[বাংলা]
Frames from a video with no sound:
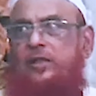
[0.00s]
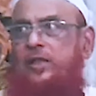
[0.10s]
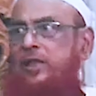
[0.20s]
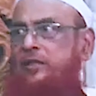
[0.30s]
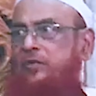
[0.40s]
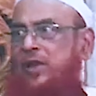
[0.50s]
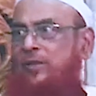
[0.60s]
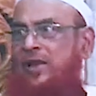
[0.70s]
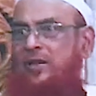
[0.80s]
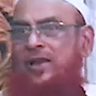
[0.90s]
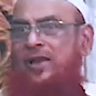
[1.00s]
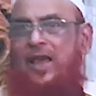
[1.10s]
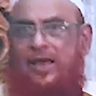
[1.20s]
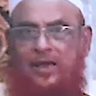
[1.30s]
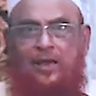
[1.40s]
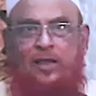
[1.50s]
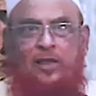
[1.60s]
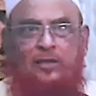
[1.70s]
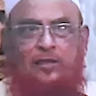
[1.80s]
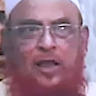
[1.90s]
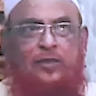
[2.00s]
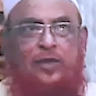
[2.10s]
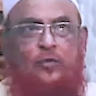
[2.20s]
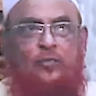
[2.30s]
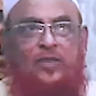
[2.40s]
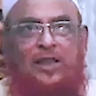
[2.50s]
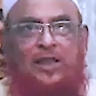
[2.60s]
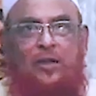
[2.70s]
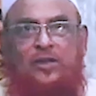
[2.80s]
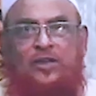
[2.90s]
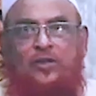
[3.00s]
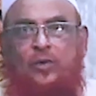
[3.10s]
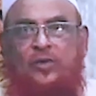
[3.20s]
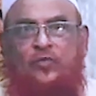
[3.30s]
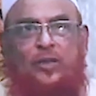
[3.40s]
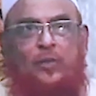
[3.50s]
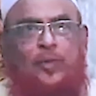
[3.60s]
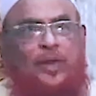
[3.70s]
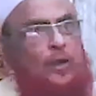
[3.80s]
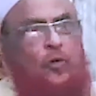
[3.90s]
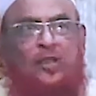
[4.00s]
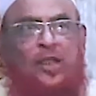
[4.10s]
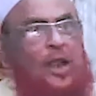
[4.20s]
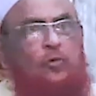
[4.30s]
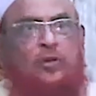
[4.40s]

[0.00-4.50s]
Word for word: দেখে তিন দিন ধরে আমার এক বেটা ডাকে তাড়াতাড়ি ঘুম থেকে না উঠলে জমাত পেতাম না বেটার গজার